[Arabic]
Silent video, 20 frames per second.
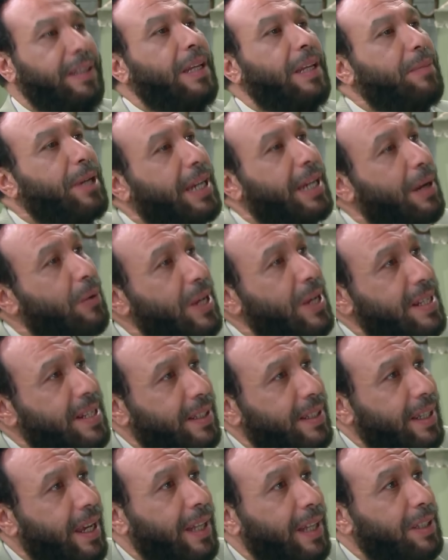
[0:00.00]
انت
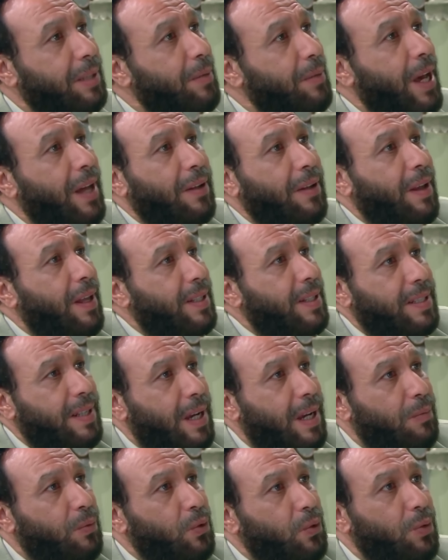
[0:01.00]
بالجوازه دي هتبقى
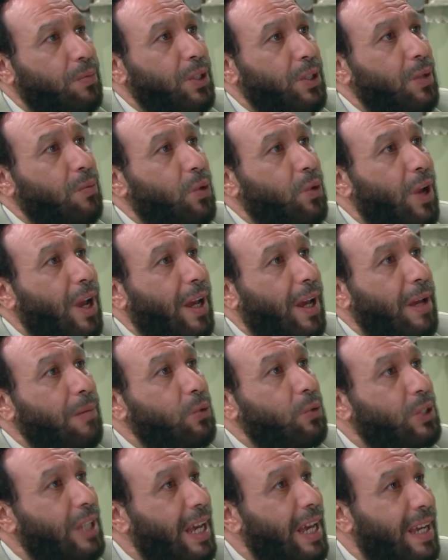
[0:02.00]
انقذت ابوك من المراهقه
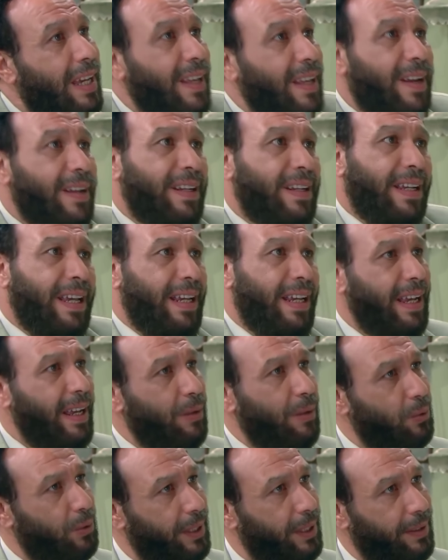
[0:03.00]
المتاخره اللي
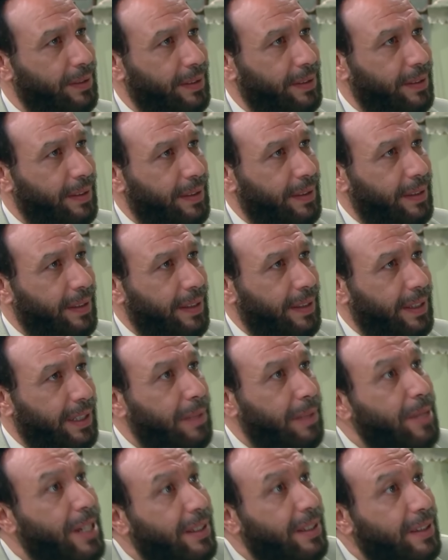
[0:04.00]
جايه له دي
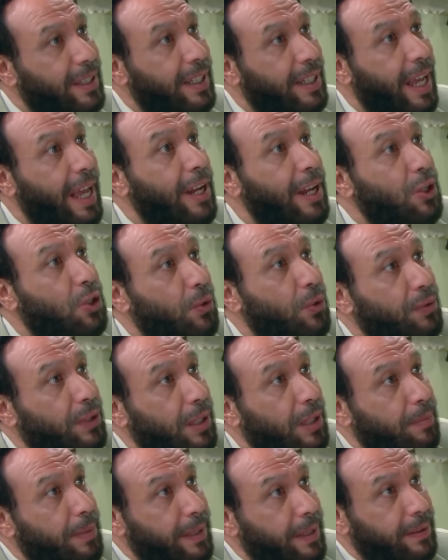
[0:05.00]
نمره اتنين انا
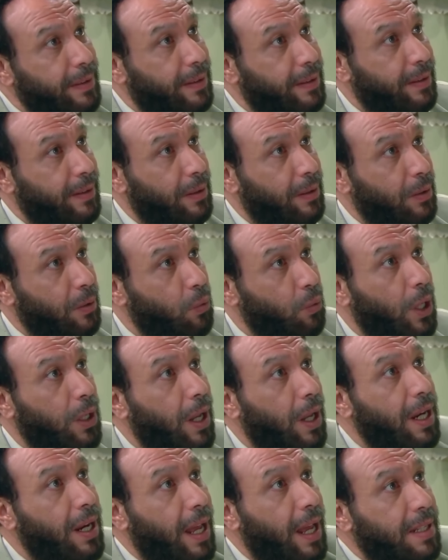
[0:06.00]
شفت البنت
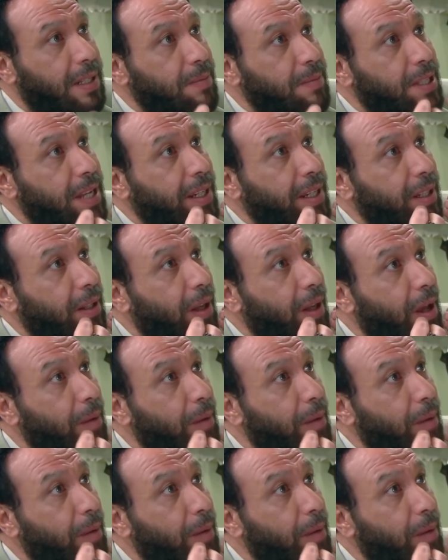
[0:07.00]
والله العظيم زي